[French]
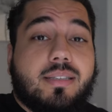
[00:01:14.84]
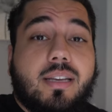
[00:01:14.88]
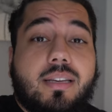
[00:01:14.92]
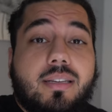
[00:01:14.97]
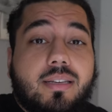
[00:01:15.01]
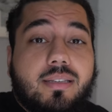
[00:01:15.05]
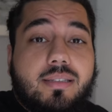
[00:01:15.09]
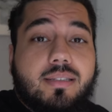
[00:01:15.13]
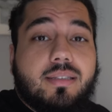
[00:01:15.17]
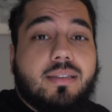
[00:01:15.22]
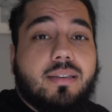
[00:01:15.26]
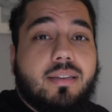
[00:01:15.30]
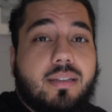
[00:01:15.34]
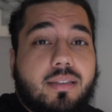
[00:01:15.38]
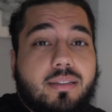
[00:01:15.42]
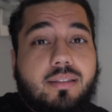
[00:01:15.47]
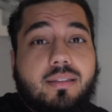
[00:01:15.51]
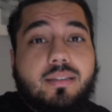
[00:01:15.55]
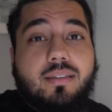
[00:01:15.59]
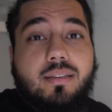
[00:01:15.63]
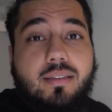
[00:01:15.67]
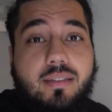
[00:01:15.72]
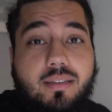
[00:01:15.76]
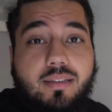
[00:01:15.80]
Ça y est, c'est
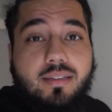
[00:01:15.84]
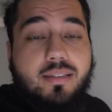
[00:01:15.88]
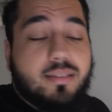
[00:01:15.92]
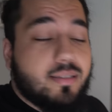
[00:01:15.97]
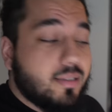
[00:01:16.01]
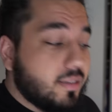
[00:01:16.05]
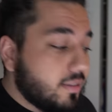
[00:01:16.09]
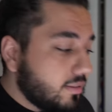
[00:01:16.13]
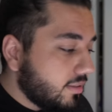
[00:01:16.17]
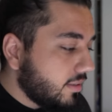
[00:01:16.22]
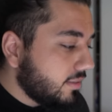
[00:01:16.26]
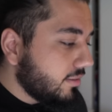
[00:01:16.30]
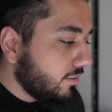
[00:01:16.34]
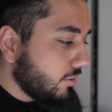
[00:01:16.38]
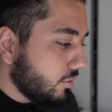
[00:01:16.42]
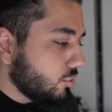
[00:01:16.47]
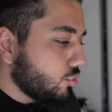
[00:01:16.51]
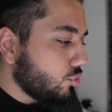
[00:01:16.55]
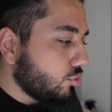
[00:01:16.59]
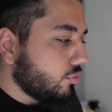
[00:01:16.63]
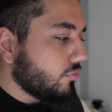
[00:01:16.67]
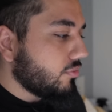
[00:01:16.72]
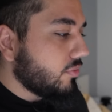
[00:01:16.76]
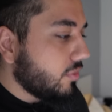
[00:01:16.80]
l'été et cette
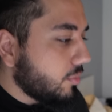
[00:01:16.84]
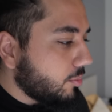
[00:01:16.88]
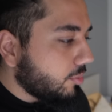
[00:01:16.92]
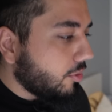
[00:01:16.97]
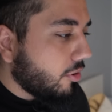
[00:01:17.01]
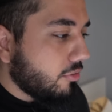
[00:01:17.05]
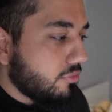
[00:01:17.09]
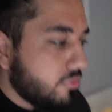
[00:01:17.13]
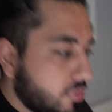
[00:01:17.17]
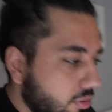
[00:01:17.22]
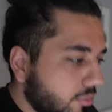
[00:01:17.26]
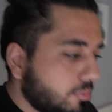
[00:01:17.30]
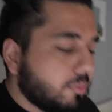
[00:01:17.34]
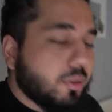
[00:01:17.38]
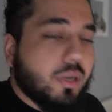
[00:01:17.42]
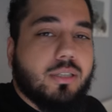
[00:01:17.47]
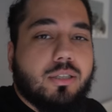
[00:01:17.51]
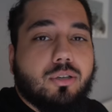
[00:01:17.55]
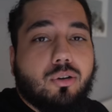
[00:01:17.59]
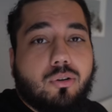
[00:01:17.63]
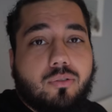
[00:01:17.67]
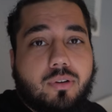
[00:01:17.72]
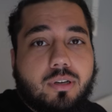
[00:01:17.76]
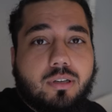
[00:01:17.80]
année, je vais enfin
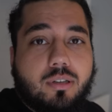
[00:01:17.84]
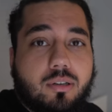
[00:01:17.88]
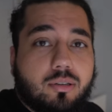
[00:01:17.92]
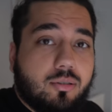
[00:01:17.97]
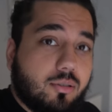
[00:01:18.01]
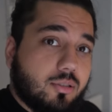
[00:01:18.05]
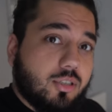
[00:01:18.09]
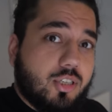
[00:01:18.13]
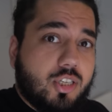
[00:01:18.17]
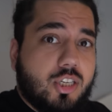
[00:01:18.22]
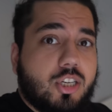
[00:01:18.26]
partir en vacances.